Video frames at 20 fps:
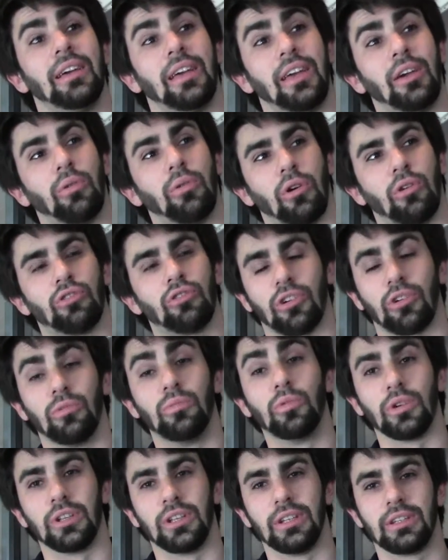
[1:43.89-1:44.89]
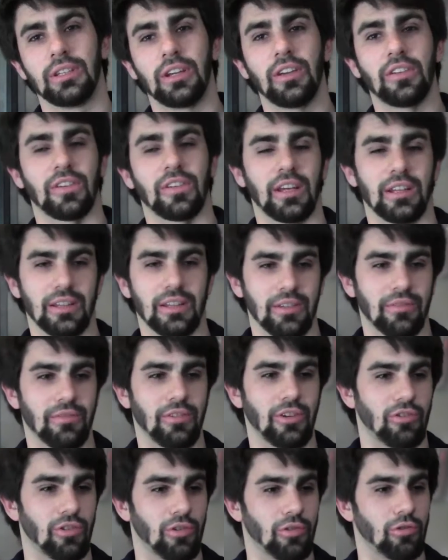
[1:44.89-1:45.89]
e qualcosa comunque di interessante
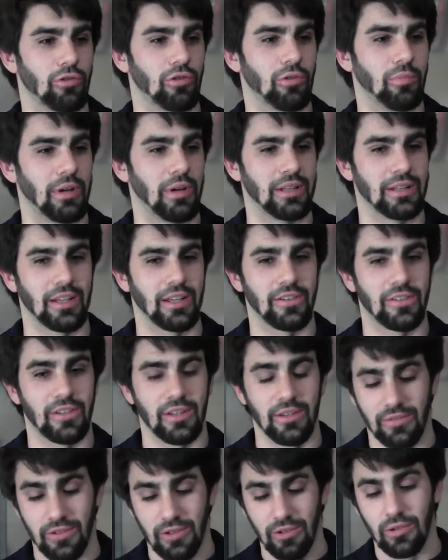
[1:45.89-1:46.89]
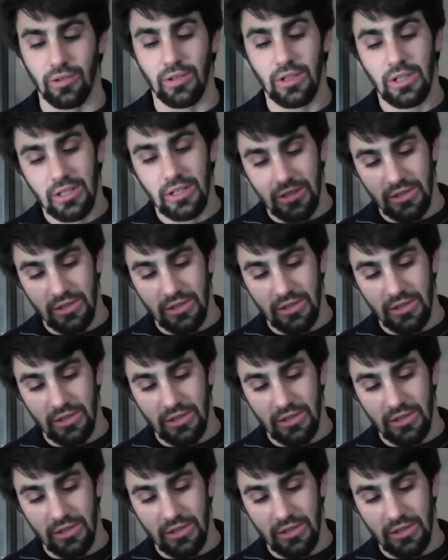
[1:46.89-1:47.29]
invece si manda a schifio.